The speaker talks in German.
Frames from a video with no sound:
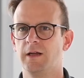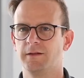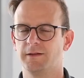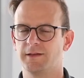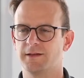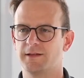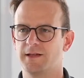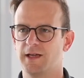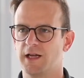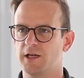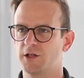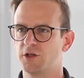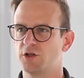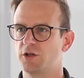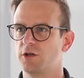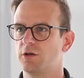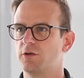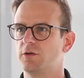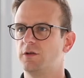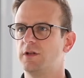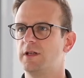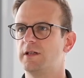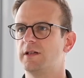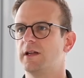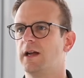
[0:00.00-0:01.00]
Das
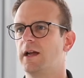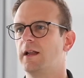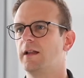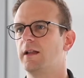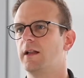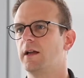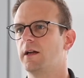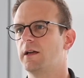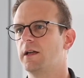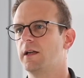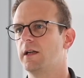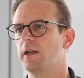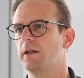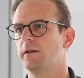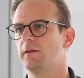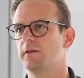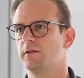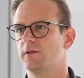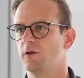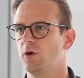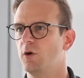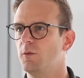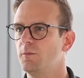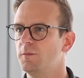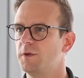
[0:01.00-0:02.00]
Herzstück dieser Anlage,
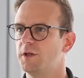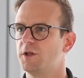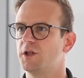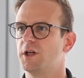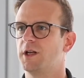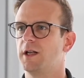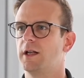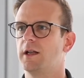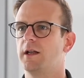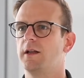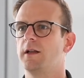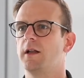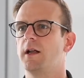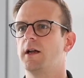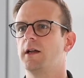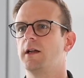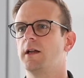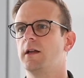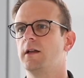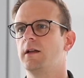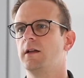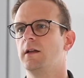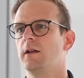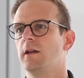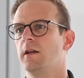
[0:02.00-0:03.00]
dieser
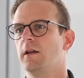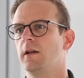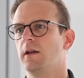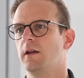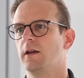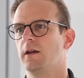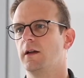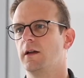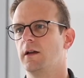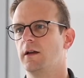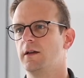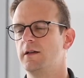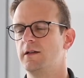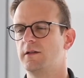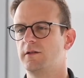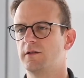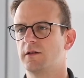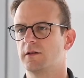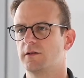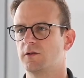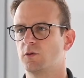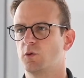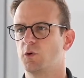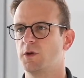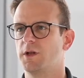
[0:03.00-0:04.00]
Omnichannel-Anlage, äh, ist
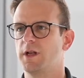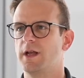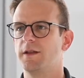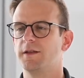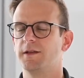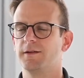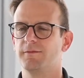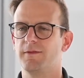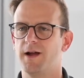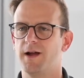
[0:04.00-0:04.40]
das sogenannte